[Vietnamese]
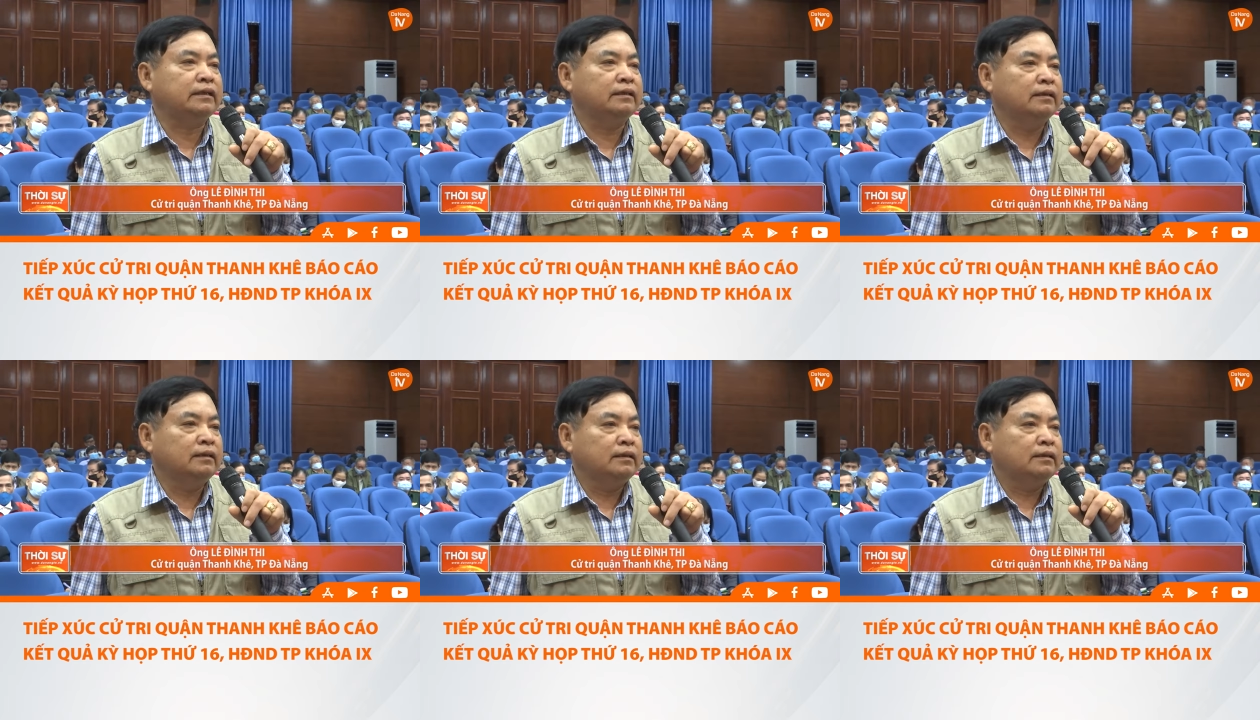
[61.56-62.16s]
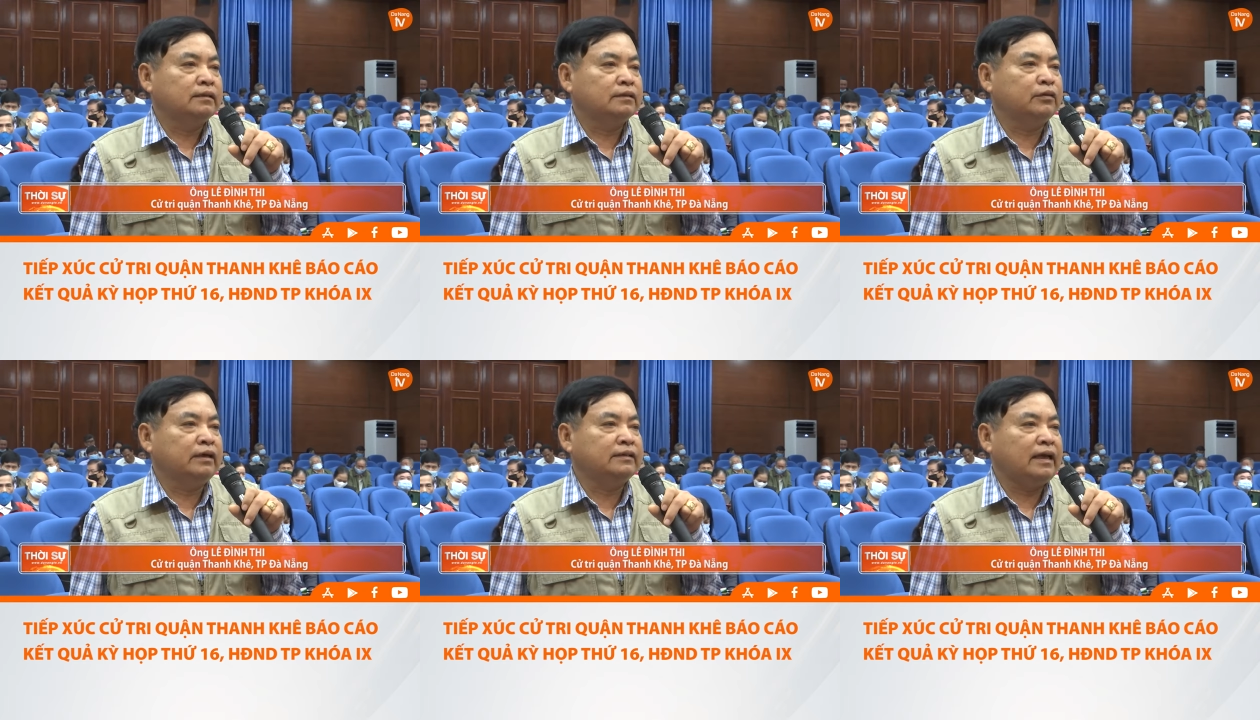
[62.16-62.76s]
thì tôi
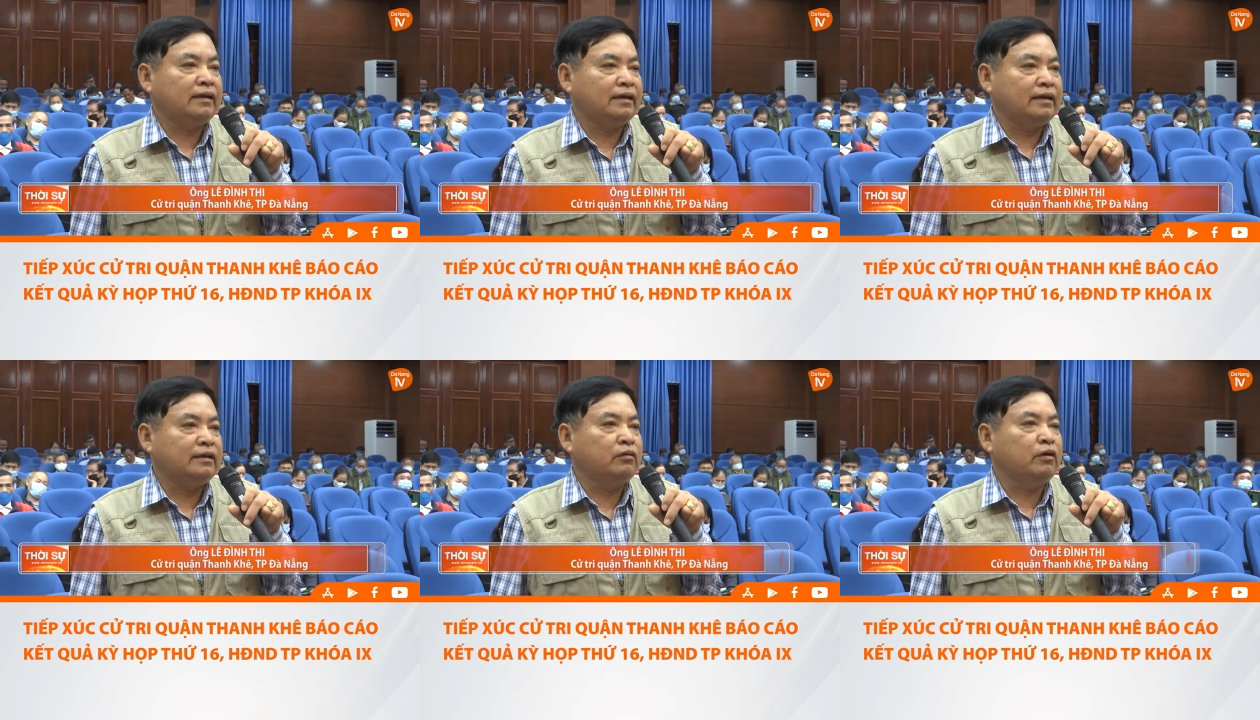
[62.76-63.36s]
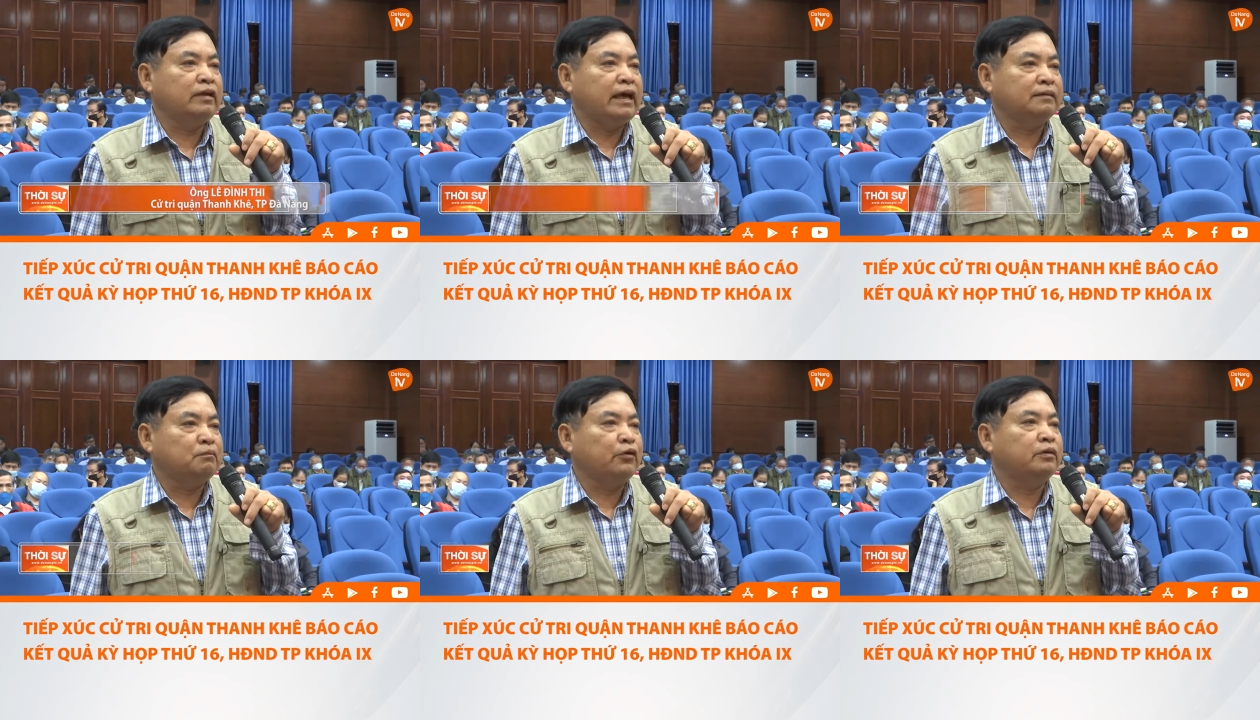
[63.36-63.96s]
nghĩ rằng là cái đội ngũ này
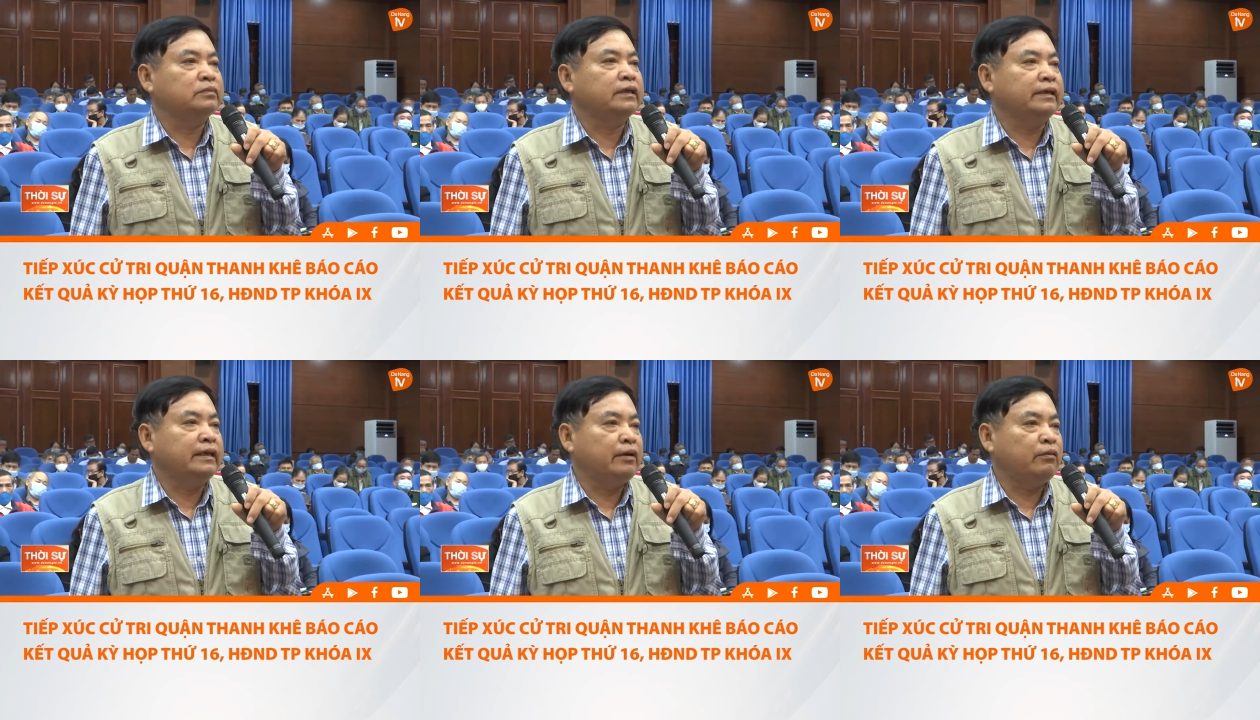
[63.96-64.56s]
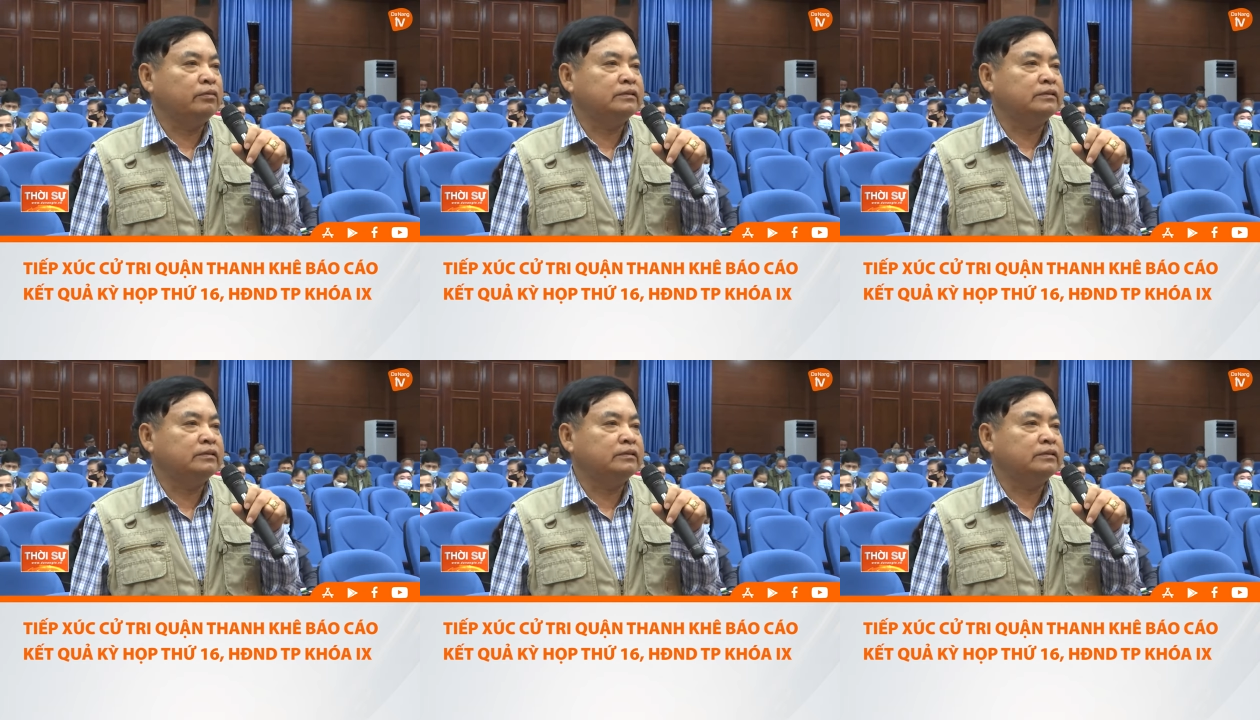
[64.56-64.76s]
mỗi đồng chí đều